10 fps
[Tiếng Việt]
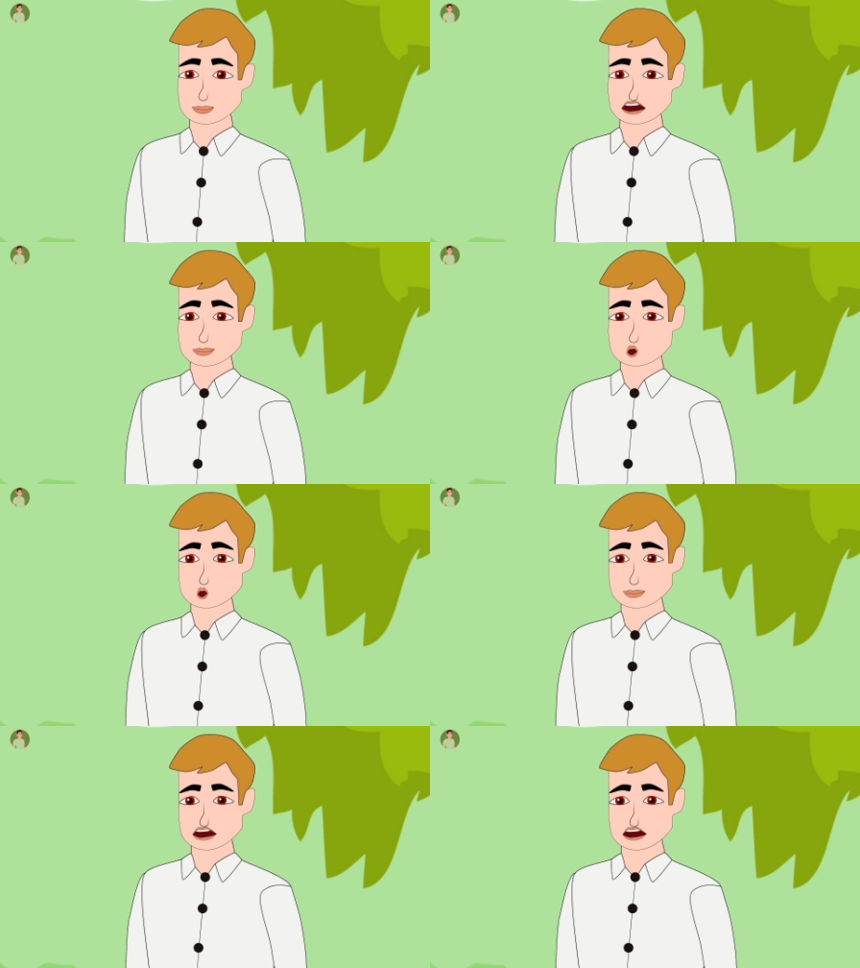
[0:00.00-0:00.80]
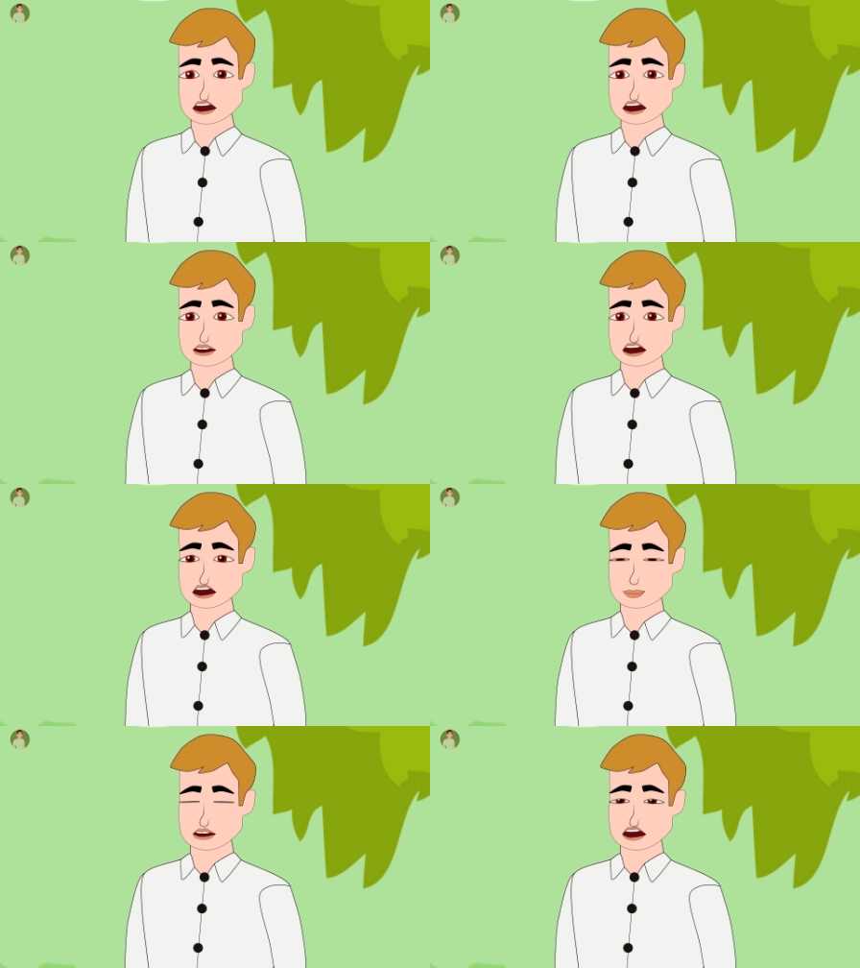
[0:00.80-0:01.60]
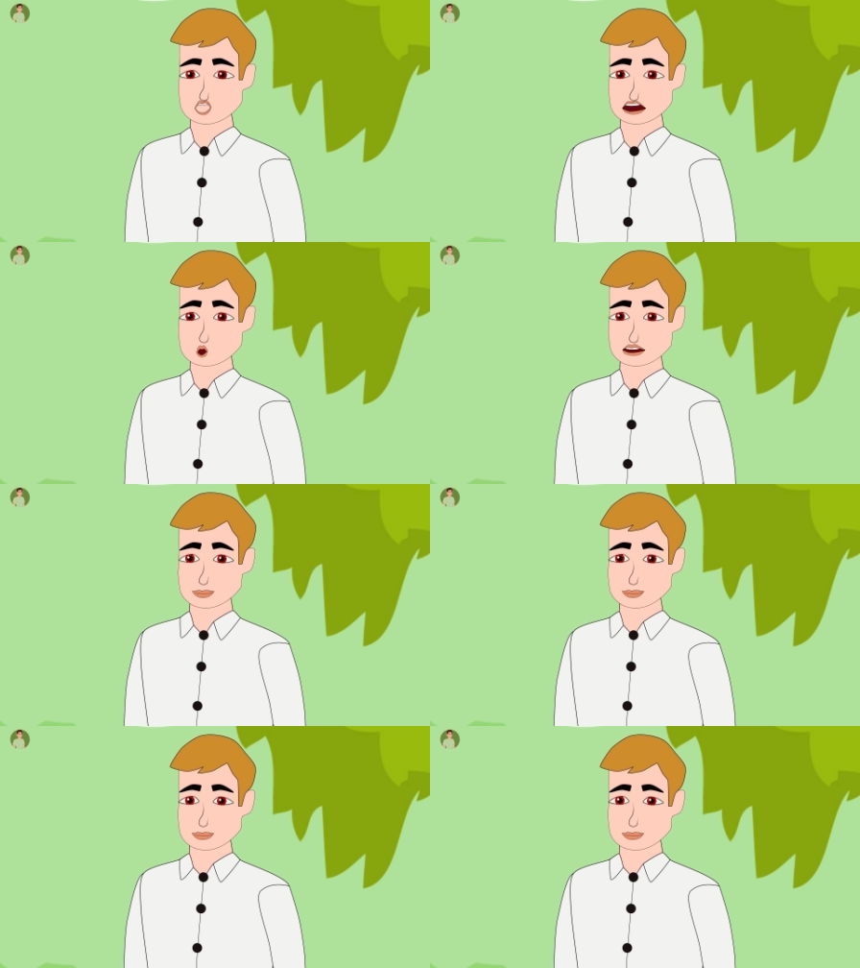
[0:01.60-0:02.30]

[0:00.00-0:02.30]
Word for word: mình bàn trâu riêng tiệt phong